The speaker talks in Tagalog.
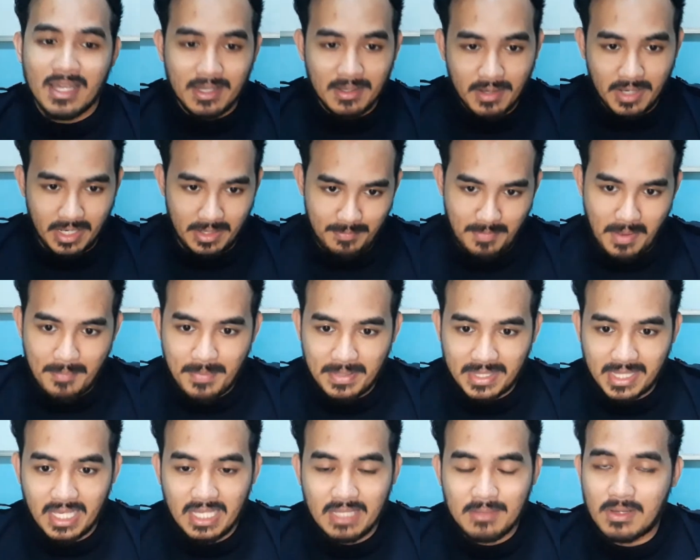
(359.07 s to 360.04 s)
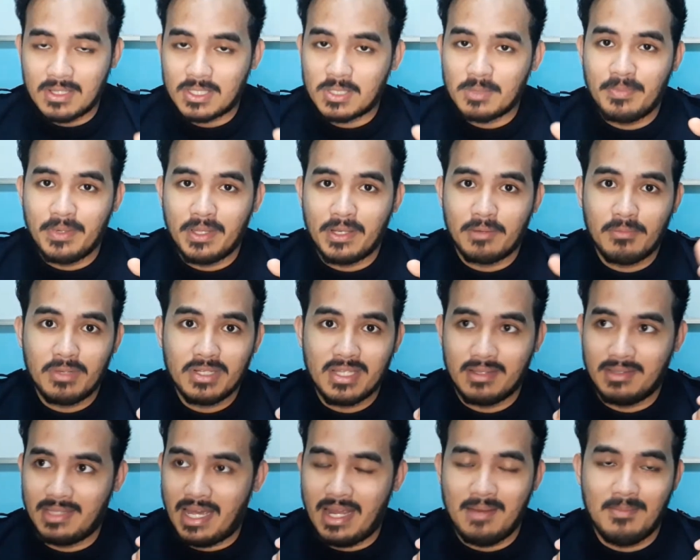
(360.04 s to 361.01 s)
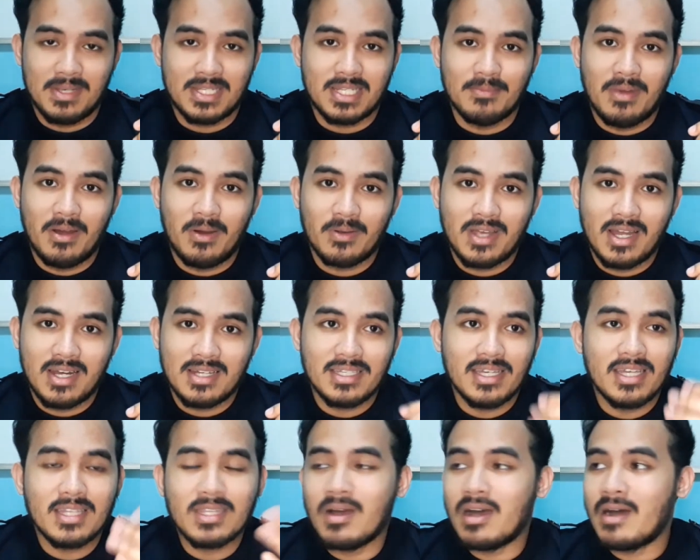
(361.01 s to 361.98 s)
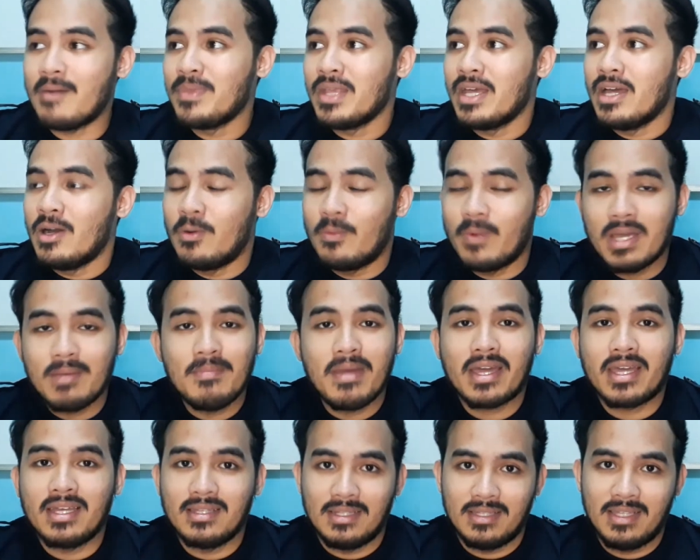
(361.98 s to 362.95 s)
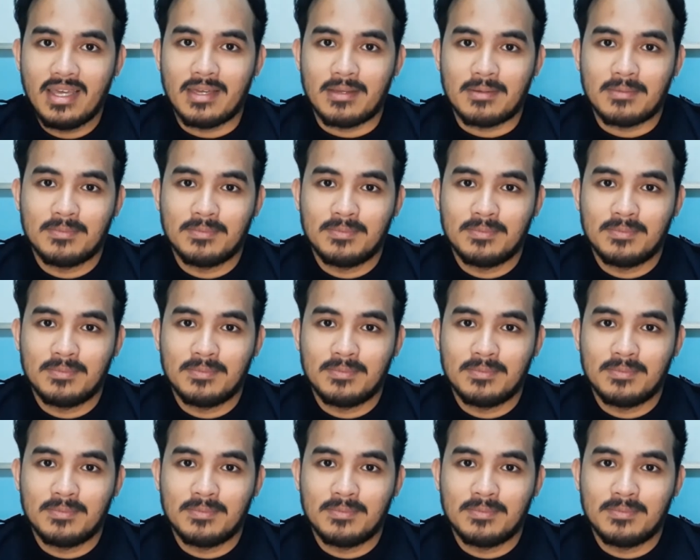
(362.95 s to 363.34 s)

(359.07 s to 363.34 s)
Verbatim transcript: Eh, papatayin mo ang superior mo dahil masama ang ugali sa ito. Ha, ah, way back in the day,